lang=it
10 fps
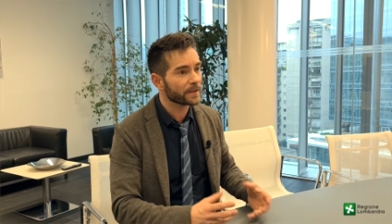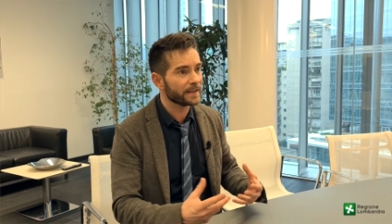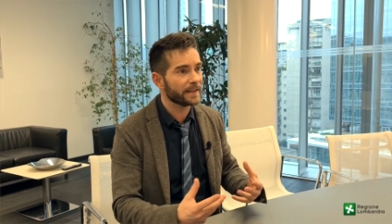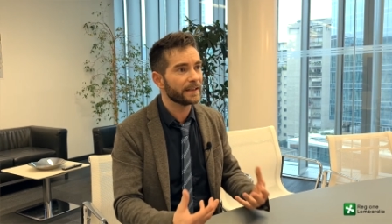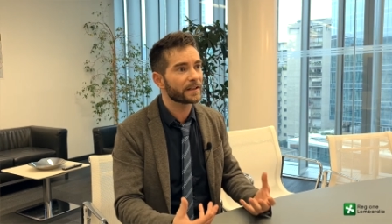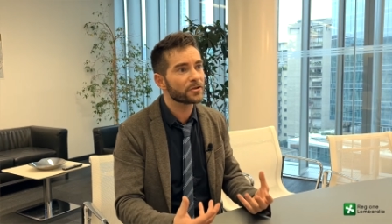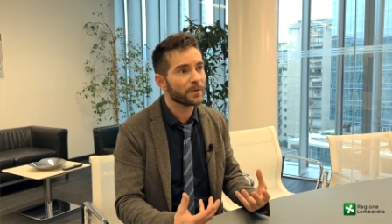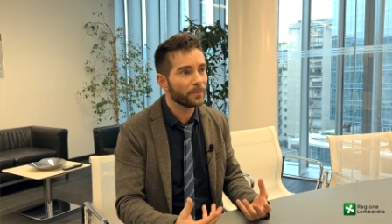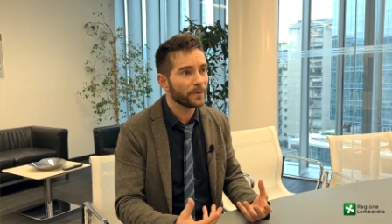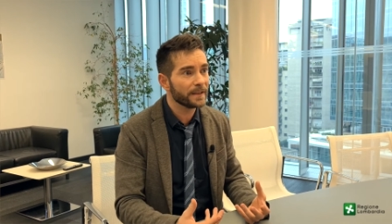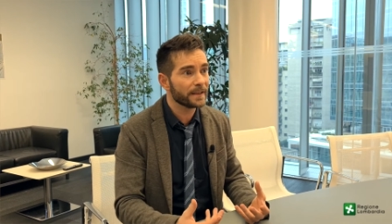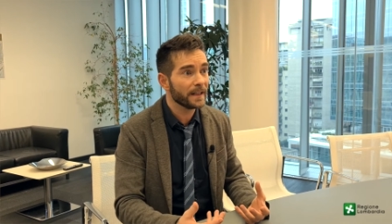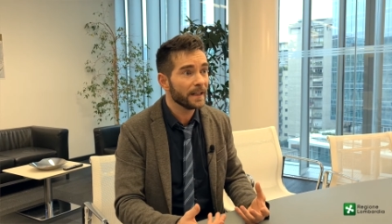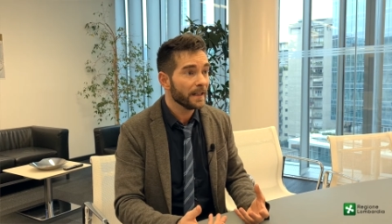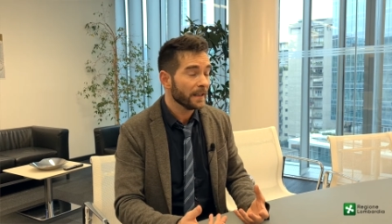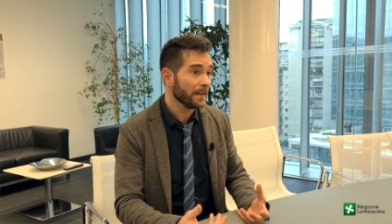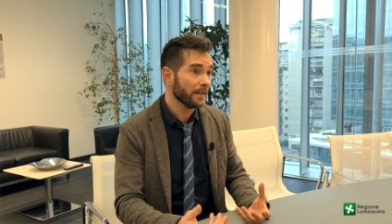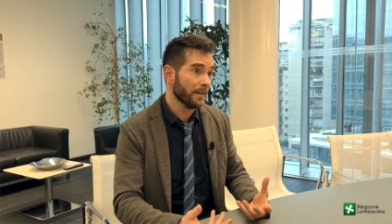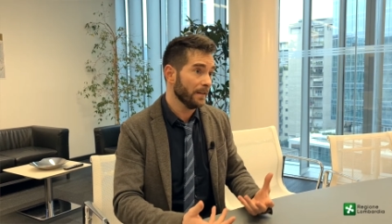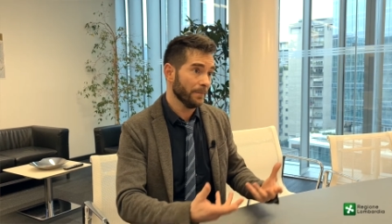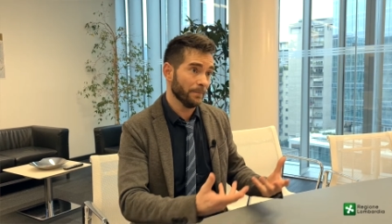di energia pulita eh,